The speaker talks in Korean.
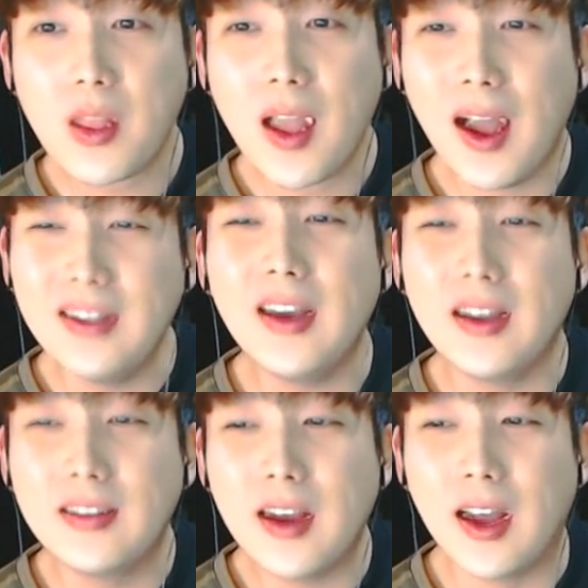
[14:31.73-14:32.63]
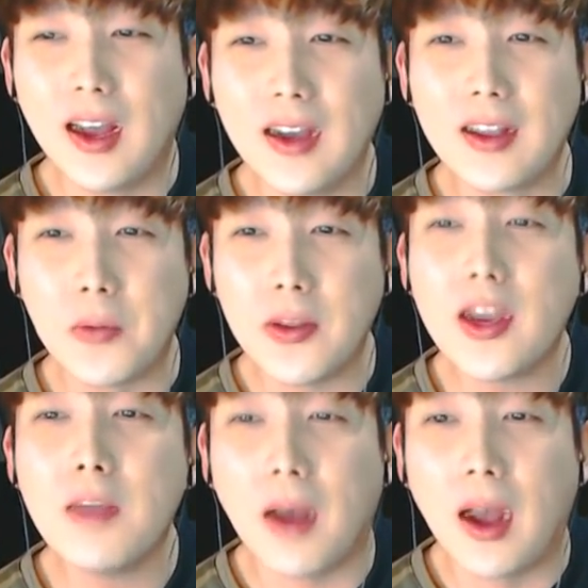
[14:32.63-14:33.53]
아니야 아들아 그냥
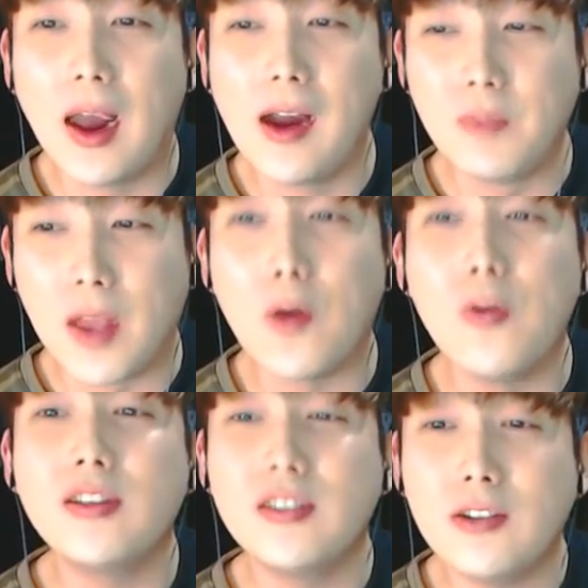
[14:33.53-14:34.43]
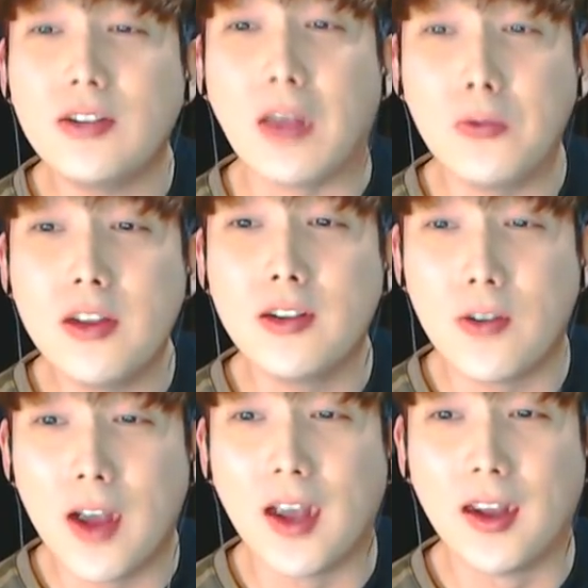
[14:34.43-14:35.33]
편하게 봐. 내가 올리기 싫어서 안 올리는
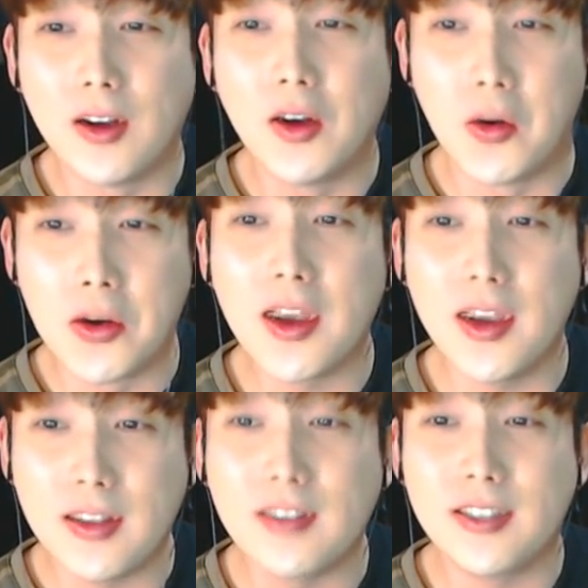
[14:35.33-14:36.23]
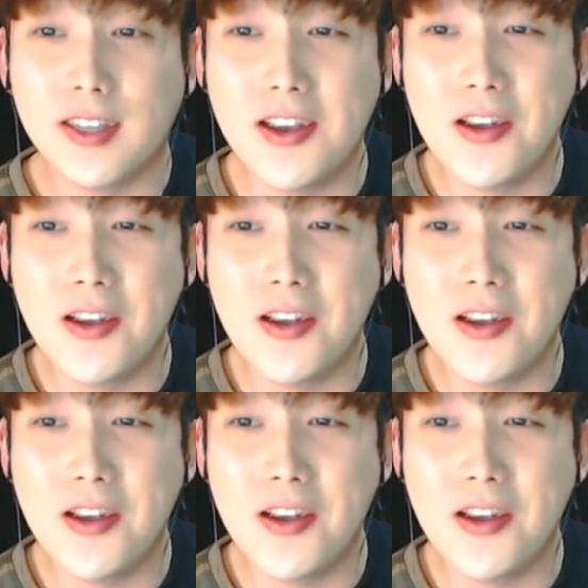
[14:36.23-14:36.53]
거야. 어 오케이 됐지?